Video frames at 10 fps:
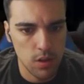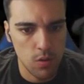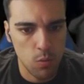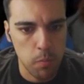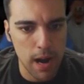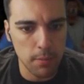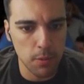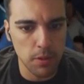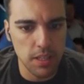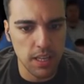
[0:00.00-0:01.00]
Bárbaro
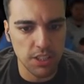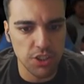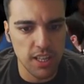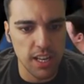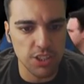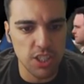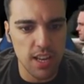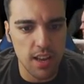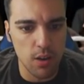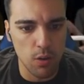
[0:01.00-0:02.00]
aqui a castigar já
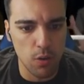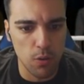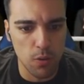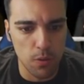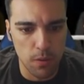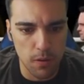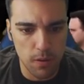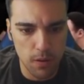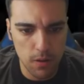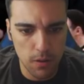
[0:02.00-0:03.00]
o oh,
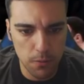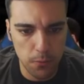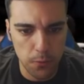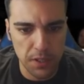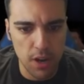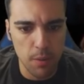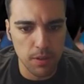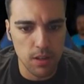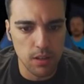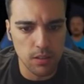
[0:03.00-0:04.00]

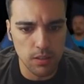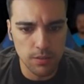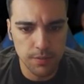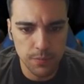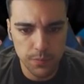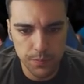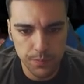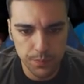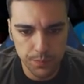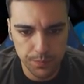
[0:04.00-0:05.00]
fenomenal.
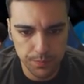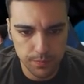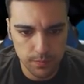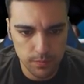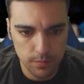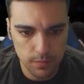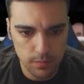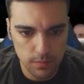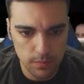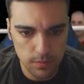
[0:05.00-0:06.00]
Crank this
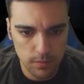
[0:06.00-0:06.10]
thing.